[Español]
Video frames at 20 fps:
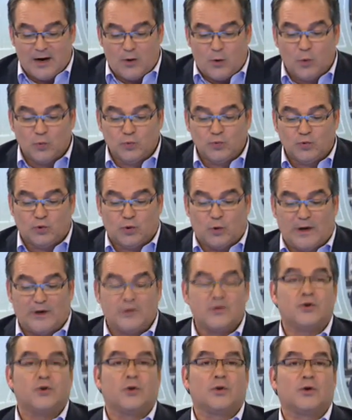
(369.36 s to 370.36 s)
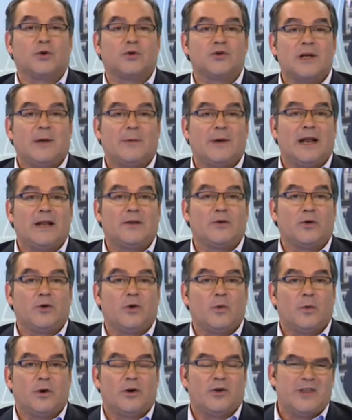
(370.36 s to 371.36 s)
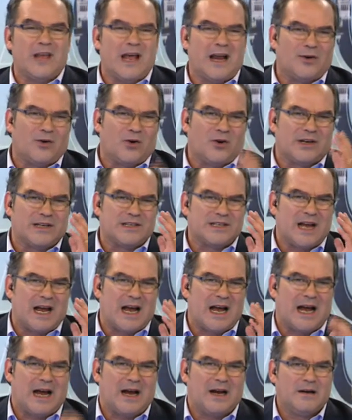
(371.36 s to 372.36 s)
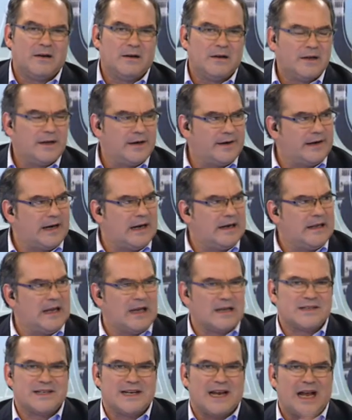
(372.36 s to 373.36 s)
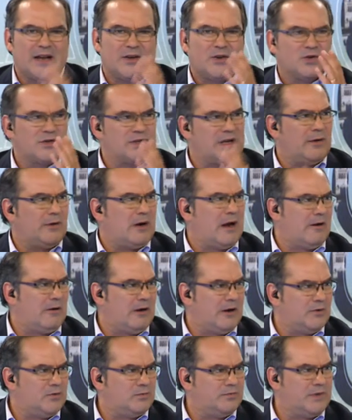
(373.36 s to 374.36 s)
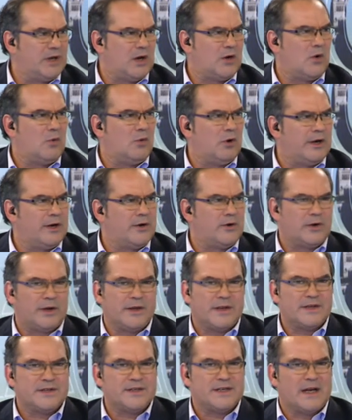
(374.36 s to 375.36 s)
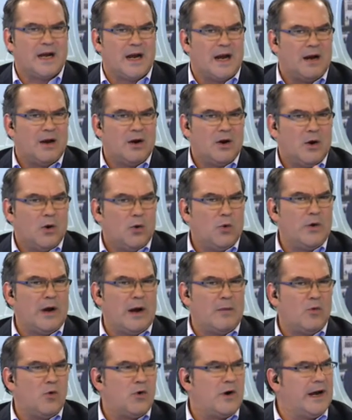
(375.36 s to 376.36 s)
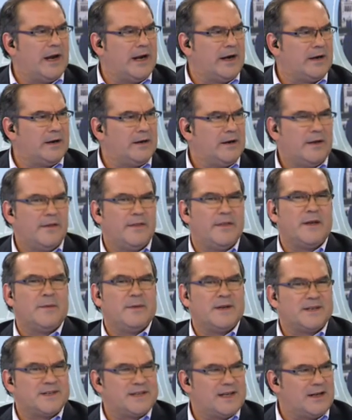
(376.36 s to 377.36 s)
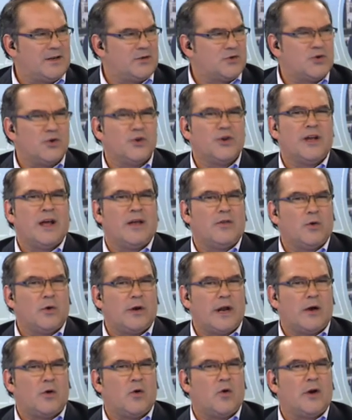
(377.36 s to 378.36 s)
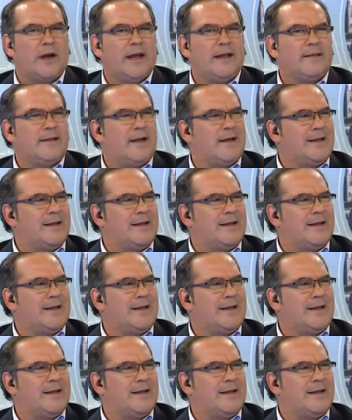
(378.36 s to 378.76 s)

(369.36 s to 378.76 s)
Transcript: junto a nosotros hablándonos, bueno, de algo que ya en realidad hace años se hablaba en un viejo bolero que decía, una mujer debe ser soñadora, coqueta